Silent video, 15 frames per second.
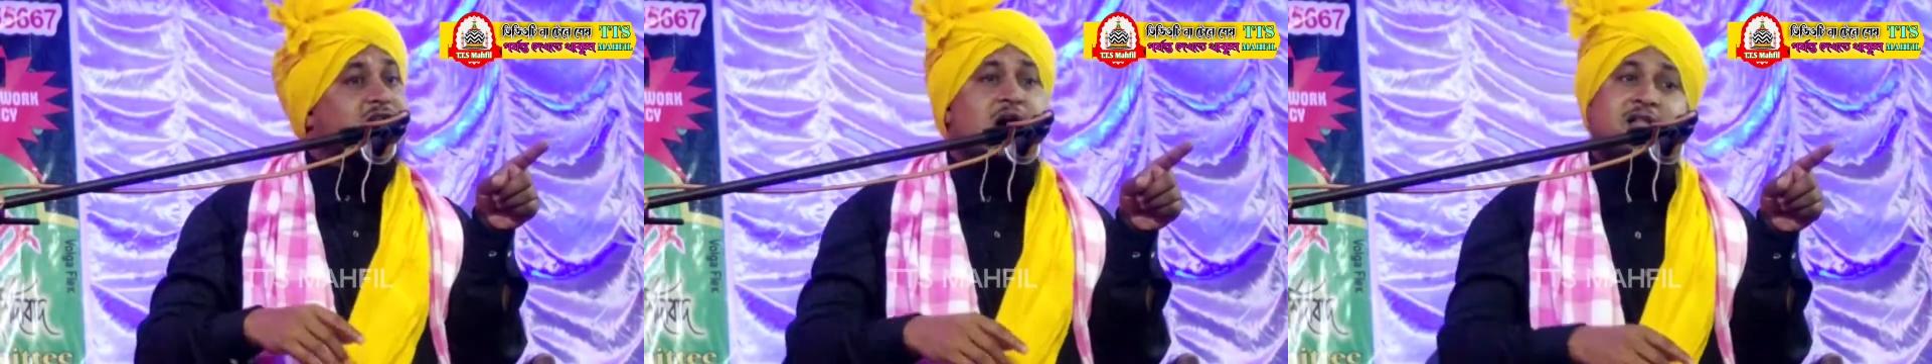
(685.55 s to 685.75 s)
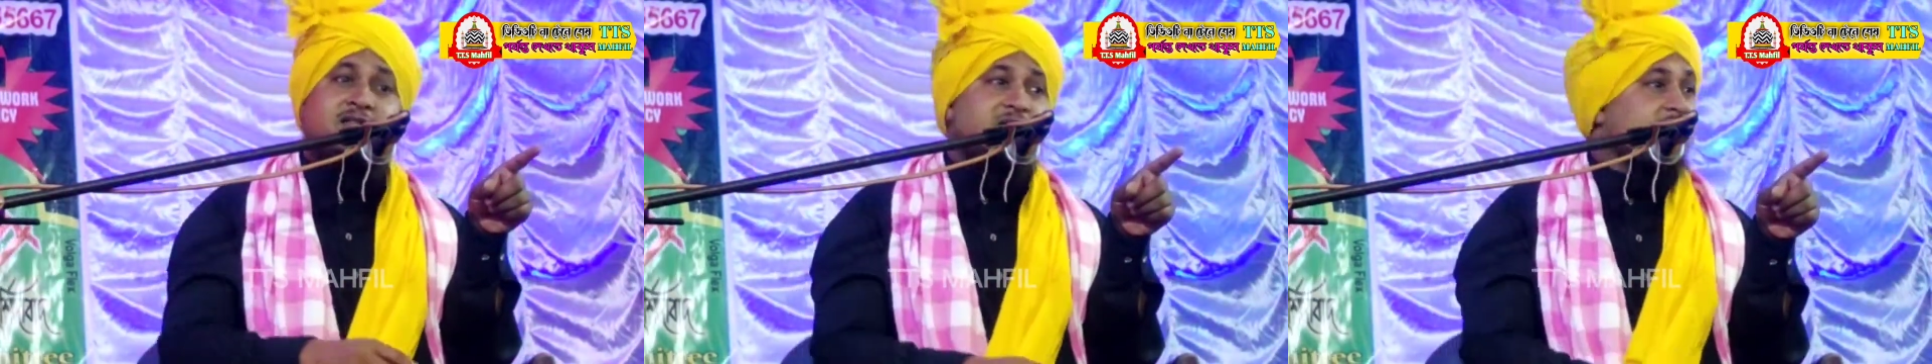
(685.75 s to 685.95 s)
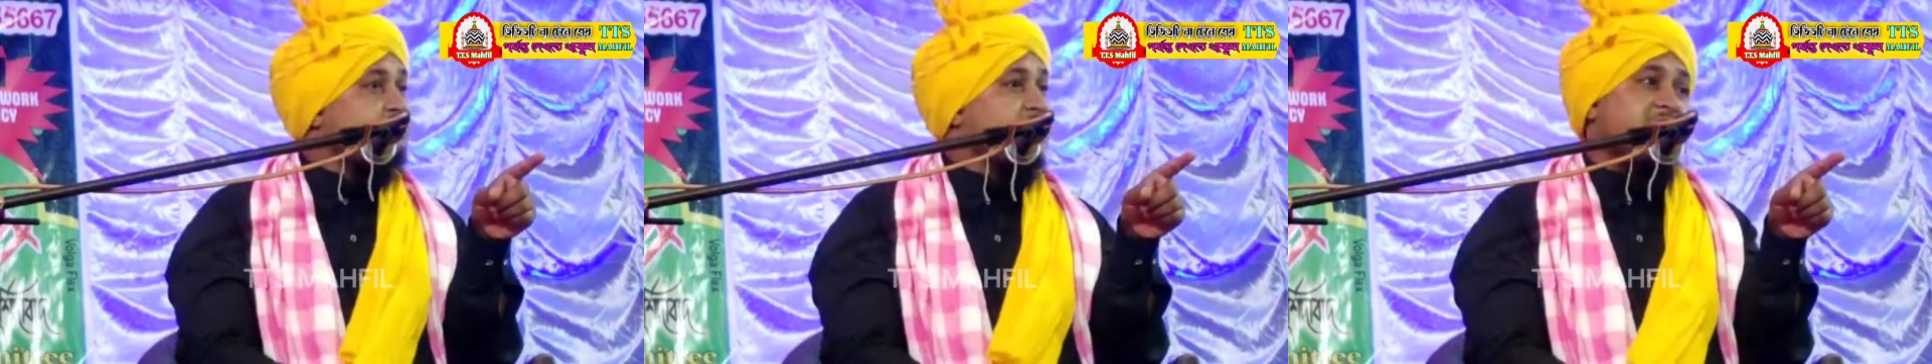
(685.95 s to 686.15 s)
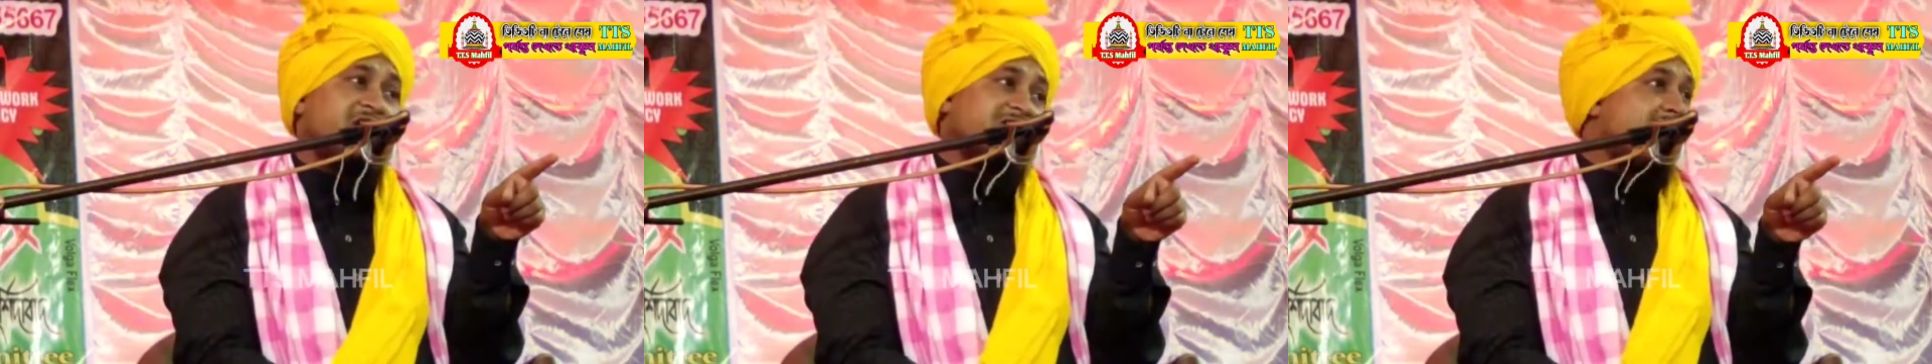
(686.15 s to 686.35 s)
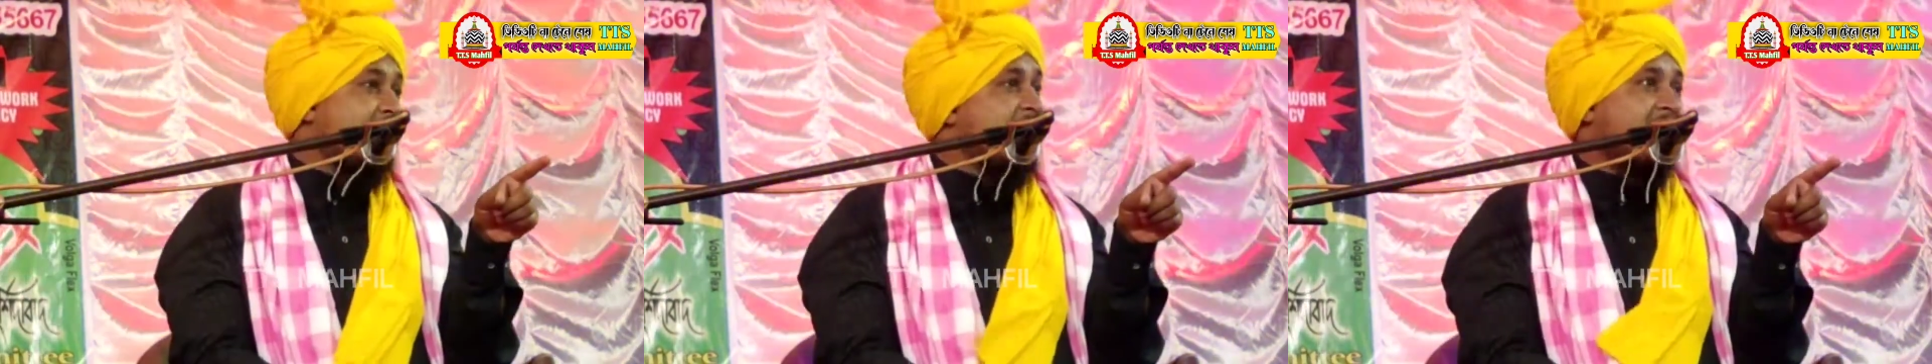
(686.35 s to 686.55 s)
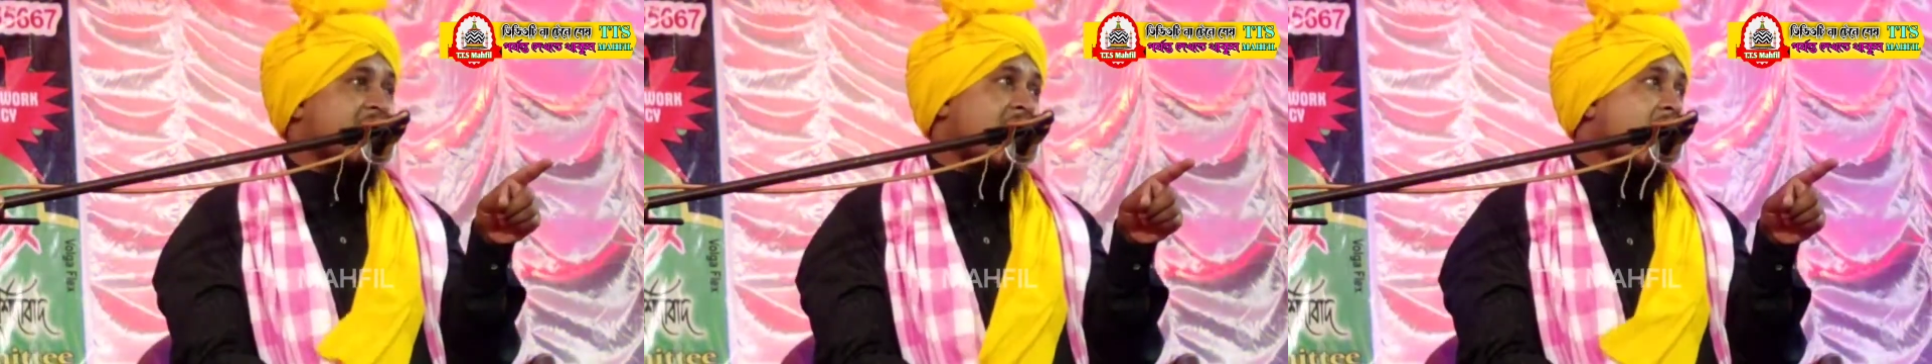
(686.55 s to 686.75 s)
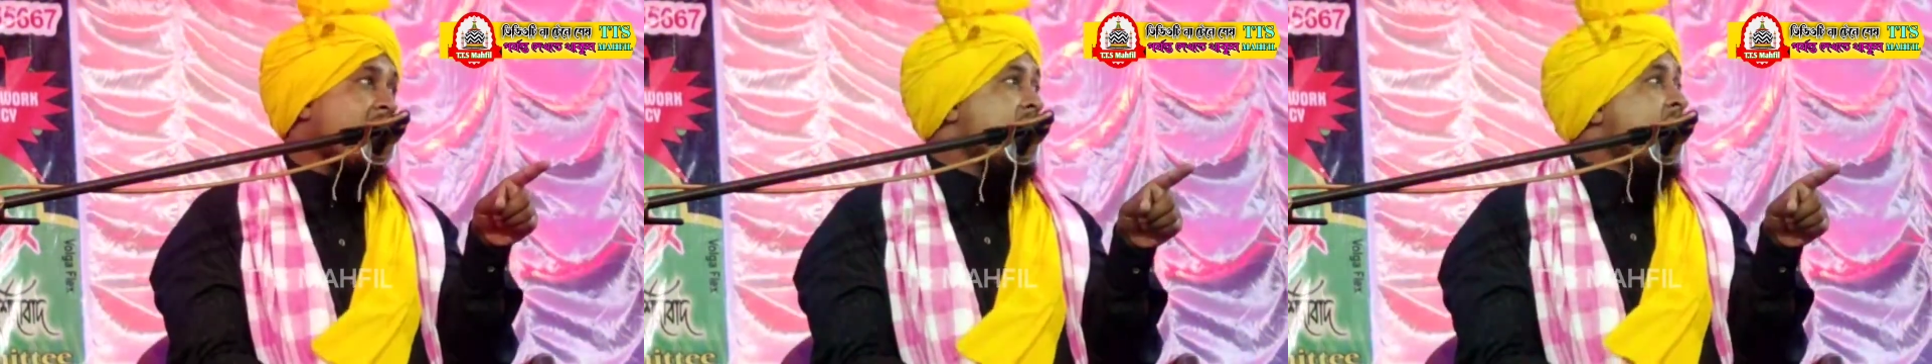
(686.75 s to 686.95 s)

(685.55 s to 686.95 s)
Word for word: শান্তি পেয়ে যাবে না